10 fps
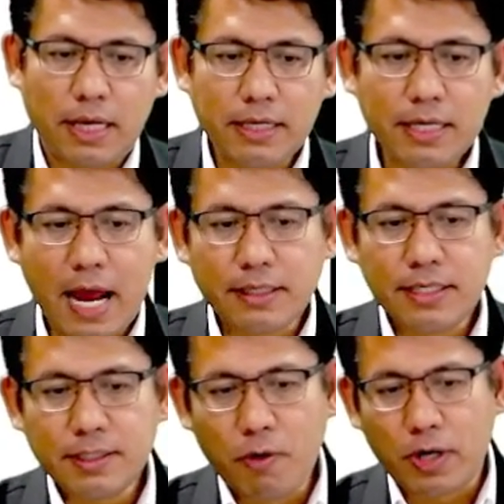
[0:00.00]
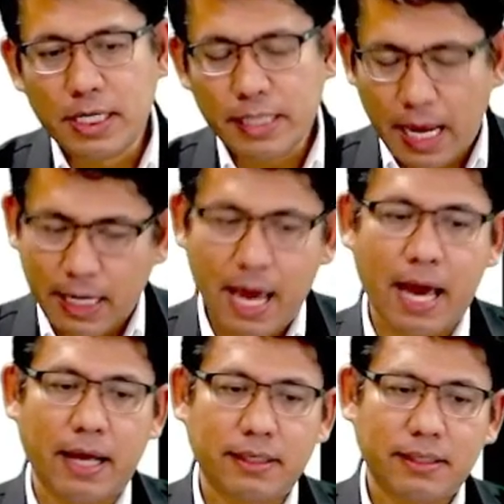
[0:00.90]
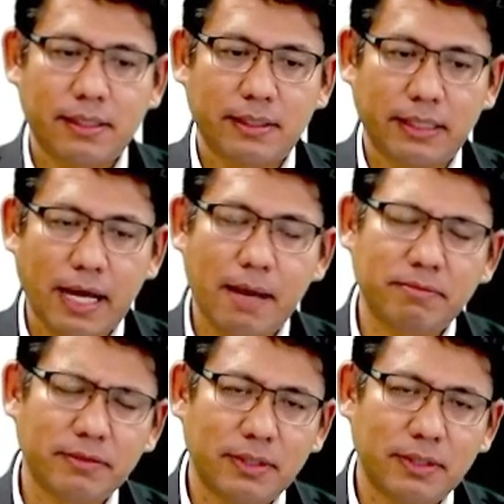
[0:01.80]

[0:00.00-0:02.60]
ลักษณะที่16คือนายหน้านะครับ